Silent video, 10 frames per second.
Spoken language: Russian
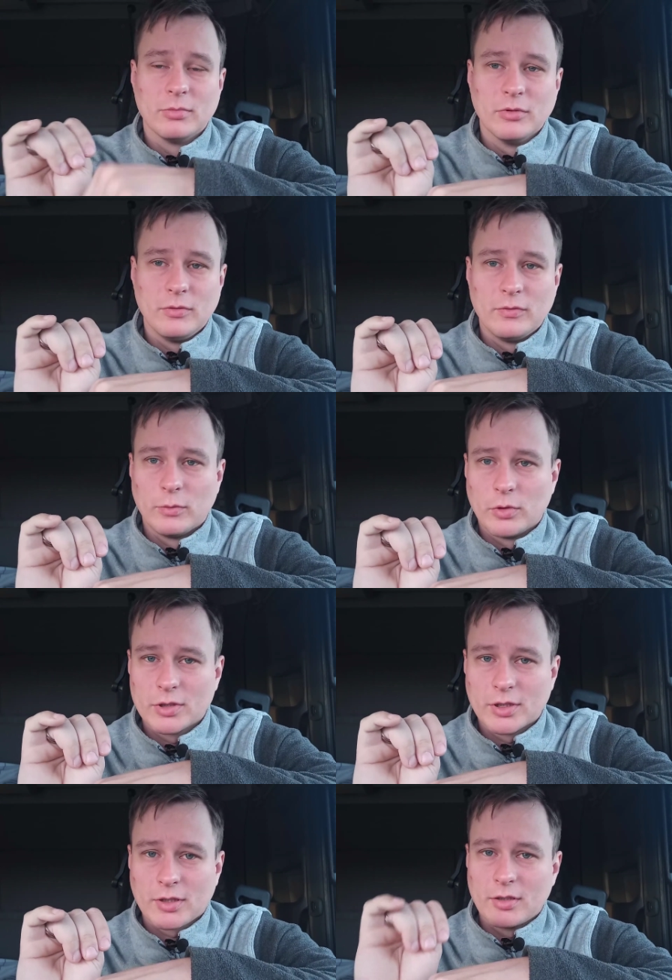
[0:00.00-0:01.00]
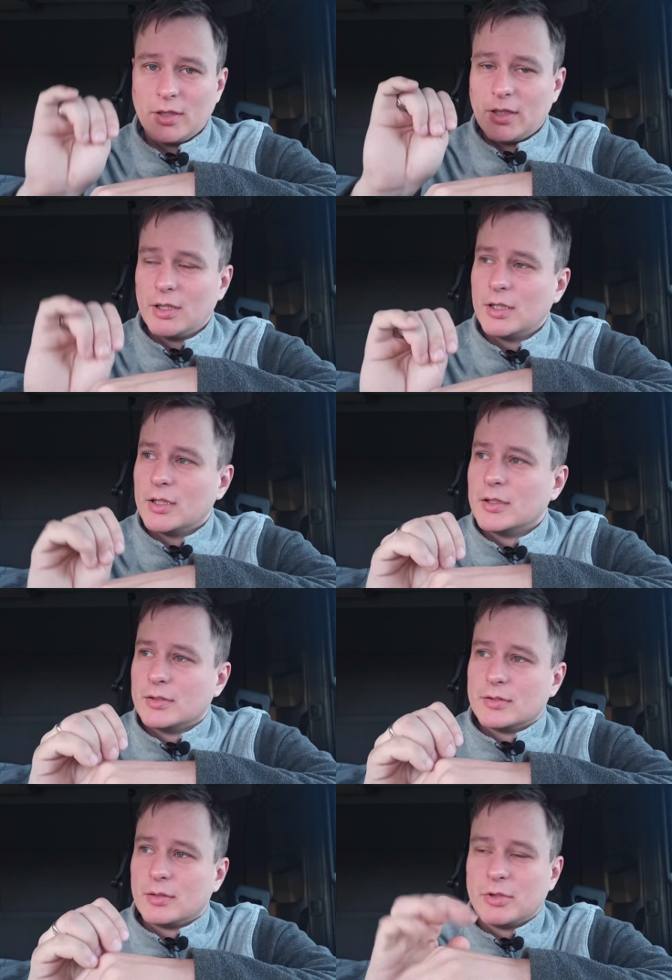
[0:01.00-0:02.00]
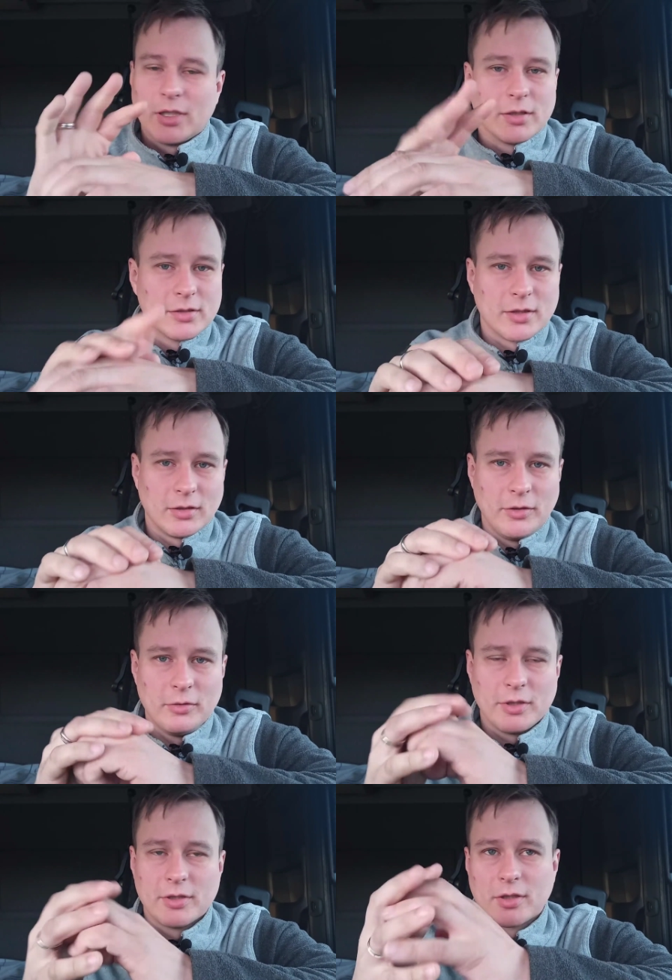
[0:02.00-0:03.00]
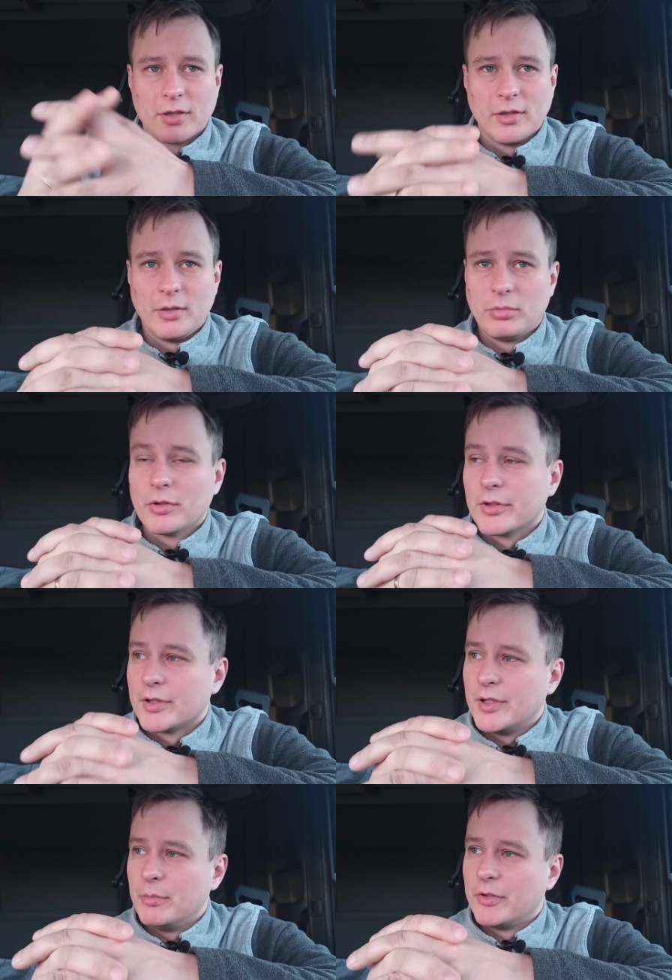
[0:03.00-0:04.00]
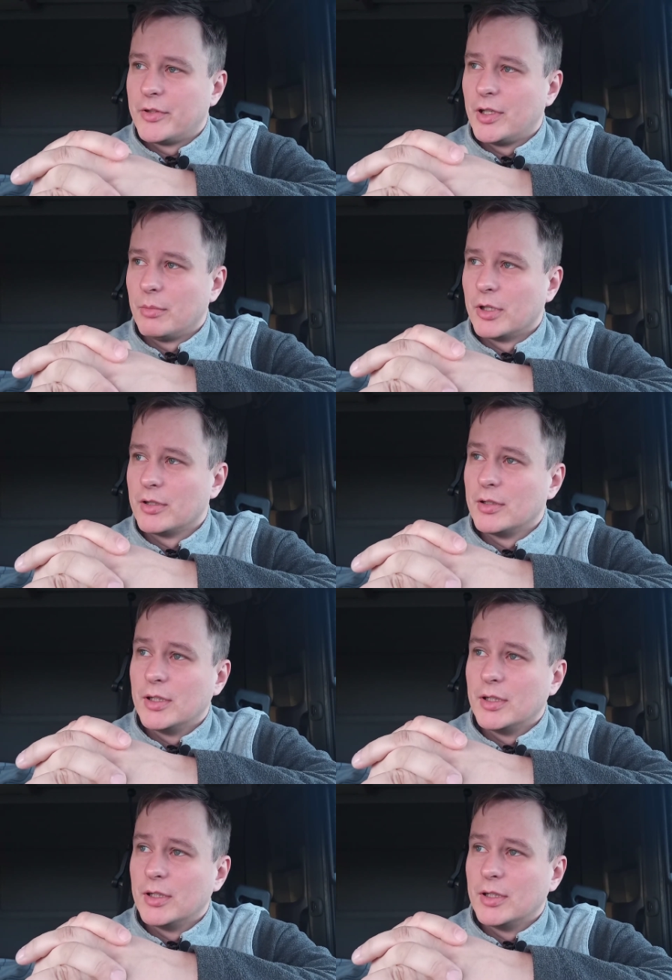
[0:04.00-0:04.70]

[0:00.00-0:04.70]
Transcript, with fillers: Blue Water. Э, обязательно столкнетесь рано или поздно с ними всеми.